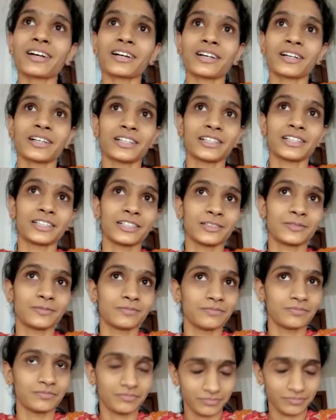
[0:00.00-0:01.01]
आ,
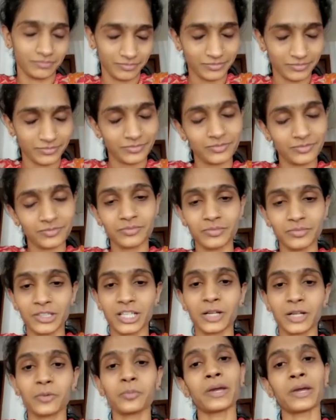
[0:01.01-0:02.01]

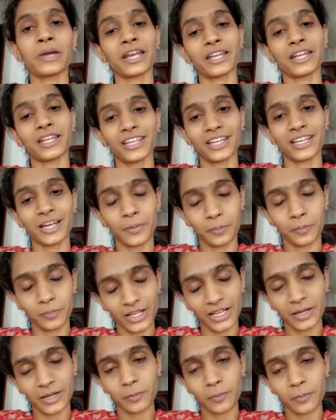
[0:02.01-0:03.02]
मतलब मैंने
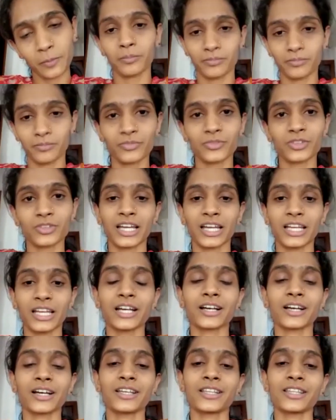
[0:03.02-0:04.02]
अपना कहीं
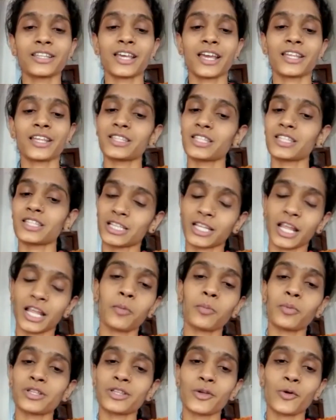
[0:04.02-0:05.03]
ना कहीं जितना ही
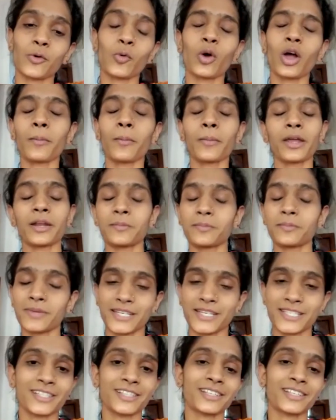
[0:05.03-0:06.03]
मेरे से हुआ है मैंने
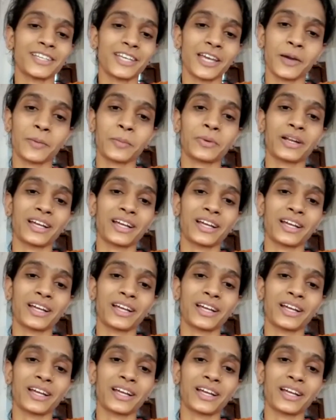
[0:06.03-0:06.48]
बेस्ट किया